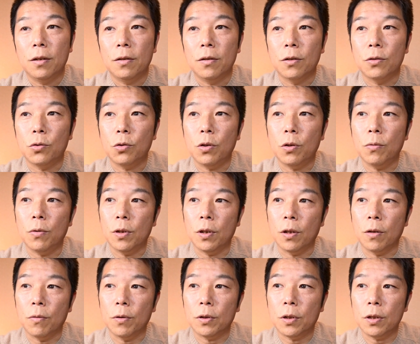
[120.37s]
でそれは
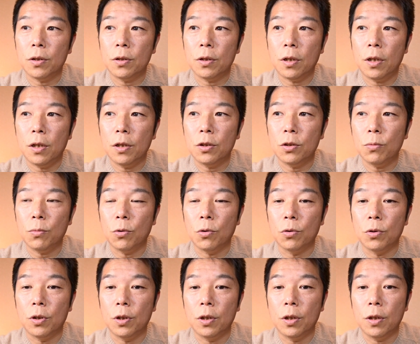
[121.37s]
ね私がいつも
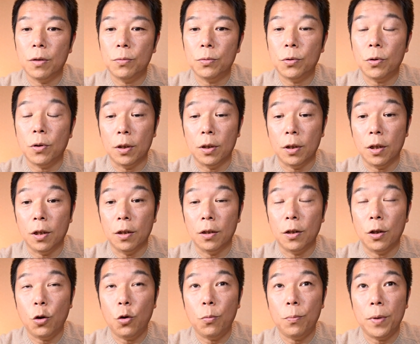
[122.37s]
こう DFで
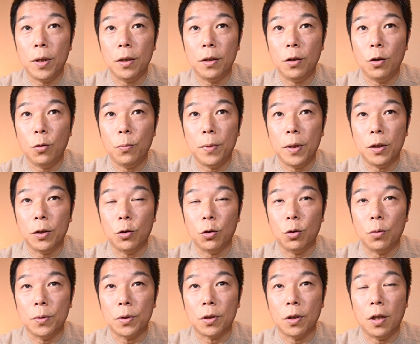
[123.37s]
ネオパンネオパンって
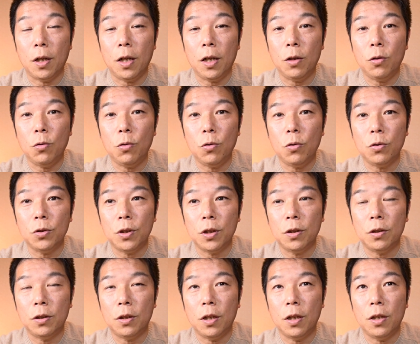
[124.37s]
言ってますけどあの
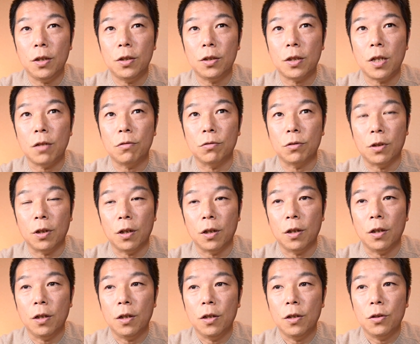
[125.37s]
設定に近く
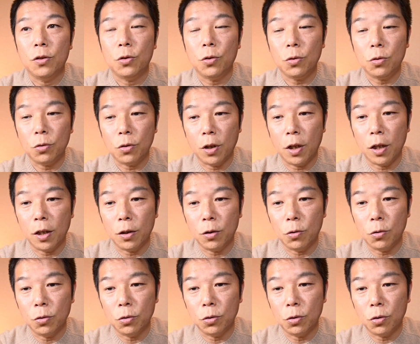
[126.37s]
てちょっと
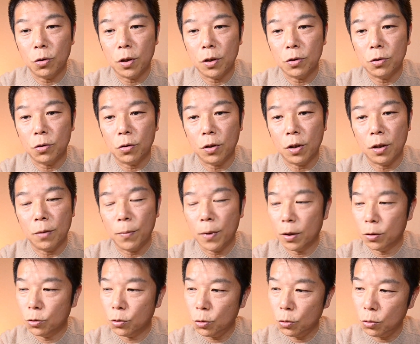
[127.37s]
ハイコントラストな
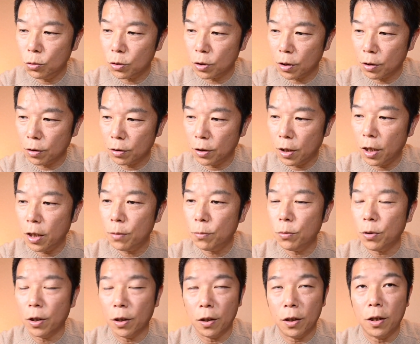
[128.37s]
まあちょっとじゃないだい
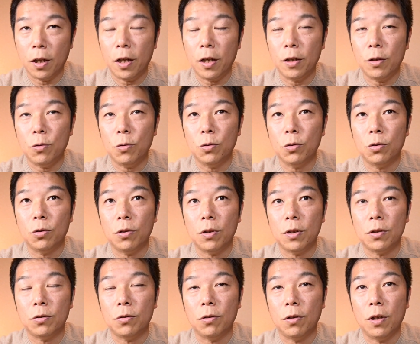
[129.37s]
ぶやね
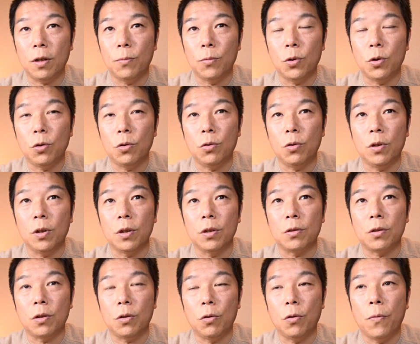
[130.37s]
ハイコントラストなモノクロなん
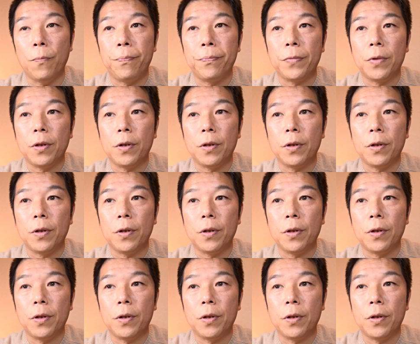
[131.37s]
ですけど、